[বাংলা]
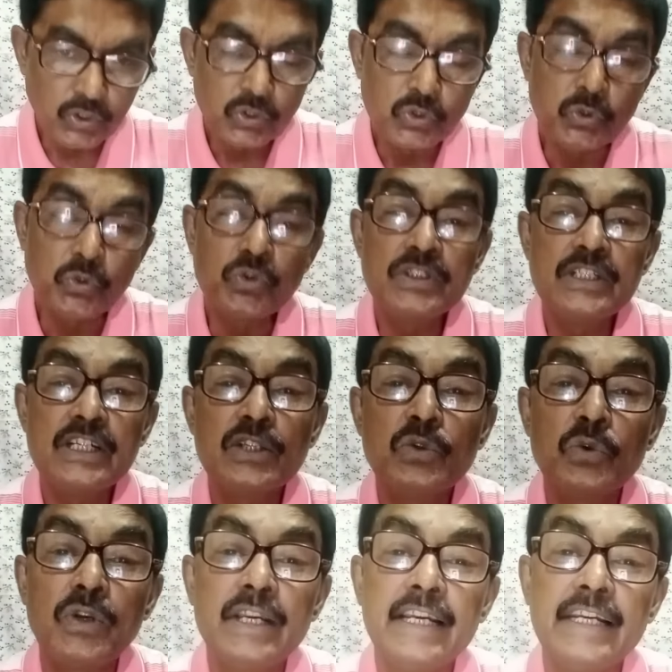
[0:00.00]
সূর্যে
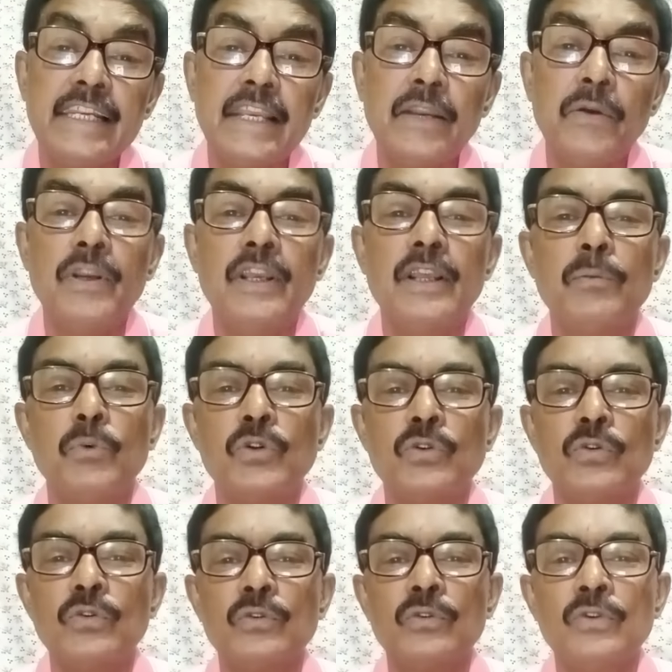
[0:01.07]
তোলে ঢেউয়ের মতন